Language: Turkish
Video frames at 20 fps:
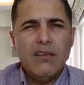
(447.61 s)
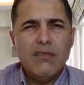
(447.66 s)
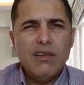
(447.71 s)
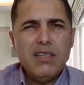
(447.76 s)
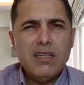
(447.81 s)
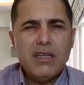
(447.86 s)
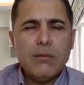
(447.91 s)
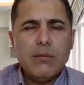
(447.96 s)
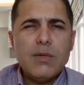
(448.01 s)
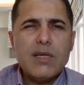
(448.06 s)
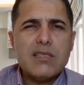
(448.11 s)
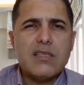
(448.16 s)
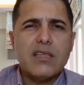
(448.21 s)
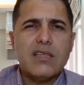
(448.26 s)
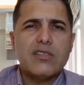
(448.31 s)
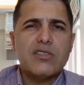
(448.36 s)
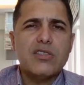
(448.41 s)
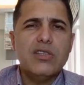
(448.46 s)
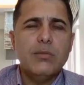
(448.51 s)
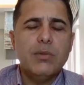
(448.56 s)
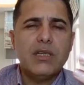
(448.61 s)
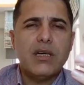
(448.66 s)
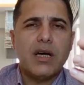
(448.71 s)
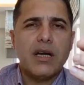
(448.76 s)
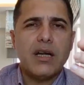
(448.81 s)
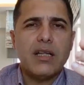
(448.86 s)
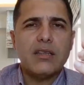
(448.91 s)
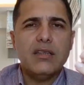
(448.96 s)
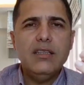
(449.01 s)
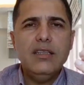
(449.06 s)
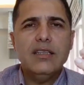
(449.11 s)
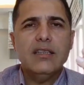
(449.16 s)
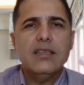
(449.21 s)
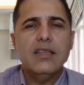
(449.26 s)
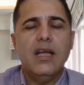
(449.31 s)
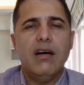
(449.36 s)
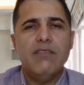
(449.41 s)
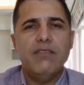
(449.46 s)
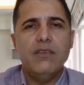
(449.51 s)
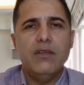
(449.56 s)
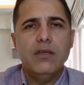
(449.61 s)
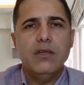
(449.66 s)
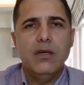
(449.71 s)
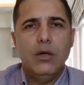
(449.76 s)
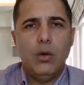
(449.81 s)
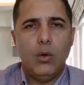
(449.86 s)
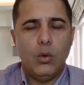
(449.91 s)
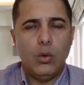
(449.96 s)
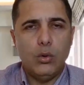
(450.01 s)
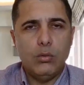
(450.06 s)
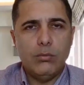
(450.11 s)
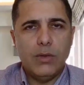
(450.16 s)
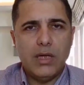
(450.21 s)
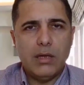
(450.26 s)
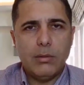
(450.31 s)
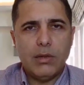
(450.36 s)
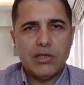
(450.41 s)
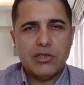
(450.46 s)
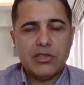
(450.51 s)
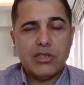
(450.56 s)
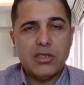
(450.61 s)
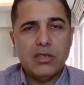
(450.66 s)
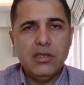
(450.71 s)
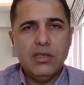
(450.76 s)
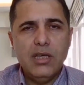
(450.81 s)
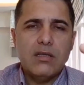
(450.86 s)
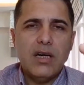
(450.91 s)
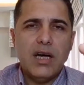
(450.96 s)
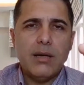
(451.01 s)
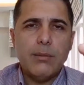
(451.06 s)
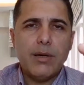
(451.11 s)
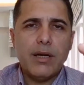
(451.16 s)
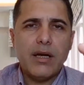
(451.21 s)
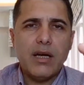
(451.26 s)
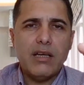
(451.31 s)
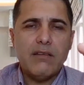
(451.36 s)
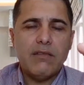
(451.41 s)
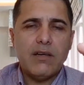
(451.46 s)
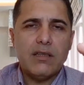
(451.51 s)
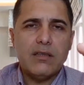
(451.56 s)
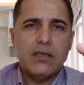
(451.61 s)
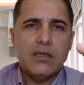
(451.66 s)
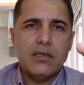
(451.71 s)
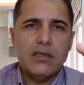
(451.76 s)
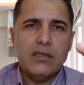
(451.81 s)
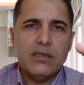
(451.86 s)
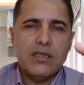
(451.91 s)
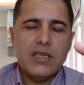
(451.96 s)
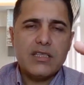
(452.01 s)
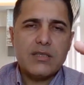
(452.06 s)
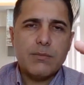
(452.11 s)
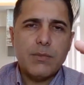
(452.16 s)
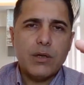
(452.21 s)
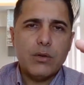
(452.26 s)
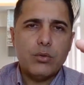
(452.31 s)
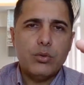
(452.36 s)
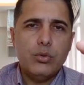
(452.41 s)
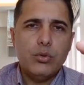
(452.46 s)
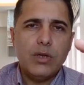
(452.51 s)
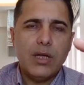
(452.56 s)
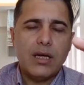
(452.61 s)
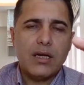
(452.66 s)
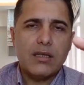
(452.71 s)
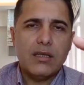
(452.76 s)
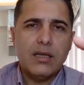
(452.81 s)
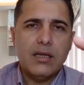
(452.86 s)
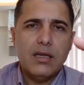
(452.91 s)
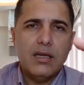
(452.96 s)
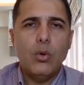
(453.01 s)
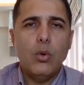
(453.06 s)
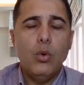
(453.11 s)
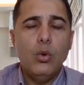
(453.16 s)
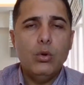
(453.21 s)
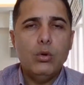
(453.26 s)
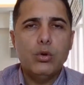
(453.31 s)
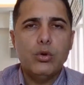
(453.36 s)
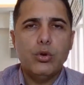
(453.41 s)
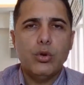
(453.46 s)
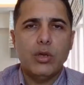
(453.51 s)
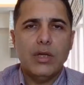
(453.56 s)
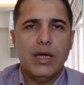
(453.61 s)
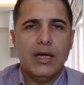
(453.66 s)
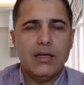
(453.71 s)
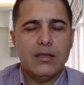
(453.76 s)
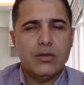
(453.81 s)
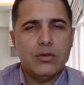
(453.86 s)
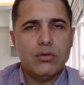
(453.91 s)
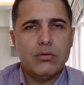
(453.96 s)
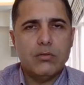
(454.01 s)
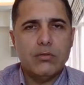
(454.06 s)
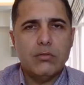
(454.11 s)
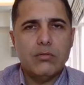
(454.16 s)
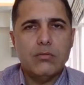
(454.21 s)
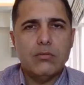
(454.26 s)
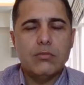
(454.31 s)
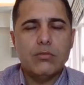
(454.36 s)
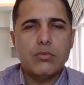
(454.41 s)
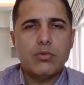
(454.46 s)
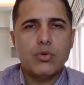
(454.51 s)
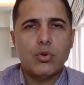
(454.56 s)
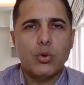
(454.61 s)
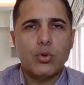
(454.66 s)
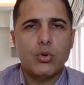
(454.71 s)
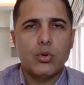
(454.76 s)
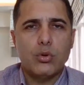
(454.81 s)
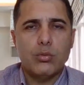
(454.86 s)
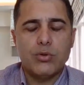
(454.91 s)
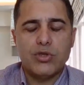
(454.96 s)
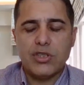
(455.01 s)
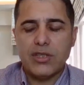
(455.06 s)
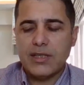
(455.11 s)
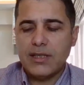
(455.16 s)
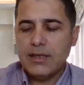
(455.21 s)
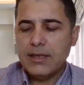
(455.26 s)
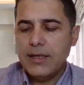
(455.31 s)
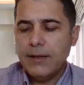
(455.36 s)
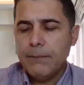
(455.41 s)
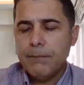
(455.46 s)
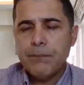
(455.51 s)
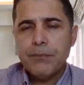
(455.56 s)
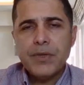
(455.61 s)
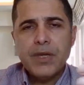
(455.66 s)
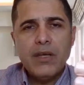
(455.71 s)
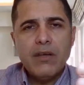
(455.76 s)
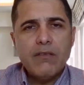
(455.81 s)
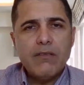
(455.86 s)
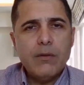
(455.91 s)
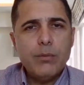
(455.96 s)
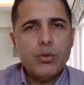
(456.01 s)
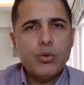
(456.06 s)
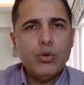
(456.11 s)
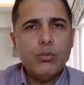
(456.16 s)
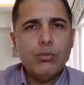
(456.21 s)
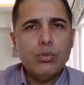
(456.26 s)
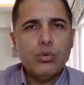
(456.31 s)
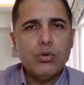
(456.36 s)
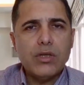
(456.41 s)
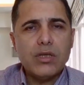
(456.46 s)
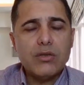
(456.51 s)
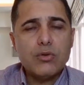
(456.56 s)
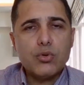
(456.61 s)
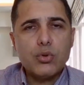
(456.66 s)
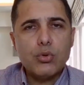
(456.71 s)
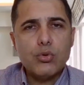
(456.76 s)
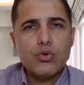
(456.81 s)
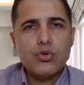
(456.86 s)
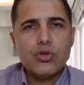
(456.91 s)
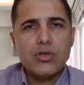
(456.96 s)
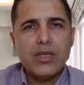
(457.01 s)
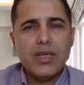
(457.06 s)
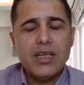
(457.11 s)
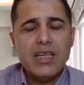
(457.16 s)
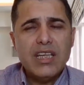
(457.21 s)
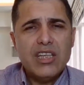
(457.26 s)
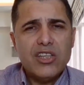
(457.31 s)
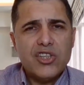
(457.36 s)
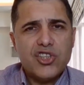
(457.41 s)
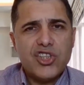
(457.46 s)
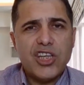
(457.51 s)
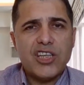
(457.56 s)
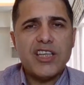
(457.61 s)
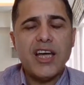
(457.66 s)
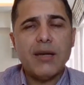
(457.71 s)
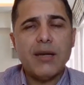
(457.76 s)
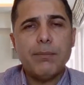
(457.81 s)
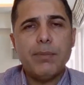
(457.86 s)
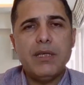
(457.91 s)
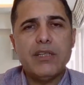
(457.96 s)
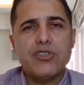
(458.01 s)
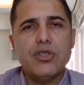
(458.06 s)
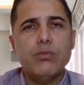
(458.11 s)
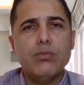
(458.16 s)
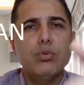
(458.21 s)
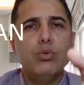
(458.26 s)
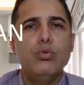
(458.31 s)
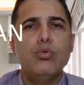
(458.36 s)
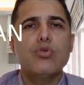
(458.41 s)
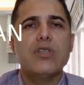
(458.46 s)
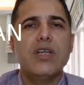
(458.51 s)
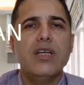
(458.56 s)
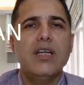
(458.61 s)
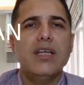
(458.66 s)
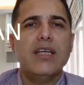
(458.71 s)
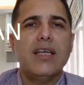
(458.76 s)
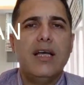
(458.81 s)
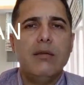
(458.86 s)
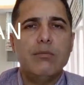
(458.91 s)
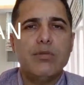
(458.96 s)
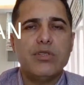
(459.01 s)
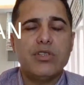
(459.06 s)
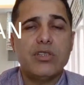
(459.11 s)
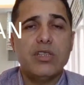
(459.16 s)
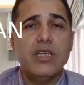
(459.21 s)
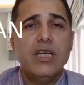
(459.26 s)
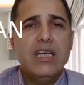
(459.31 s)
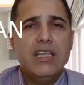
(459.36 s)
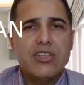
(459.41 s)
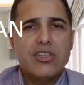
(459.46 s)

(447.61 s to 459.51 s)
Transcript: Ve inanılmaz derecede bir kanatlı itlafı olmaya başladı. Gariban hayvanları resmen kuyularda öldürüyorlardı çok kötü bir şekilde. Ve bütün bunların sonucunda şeker piliç de bunun üzerine gelmişti.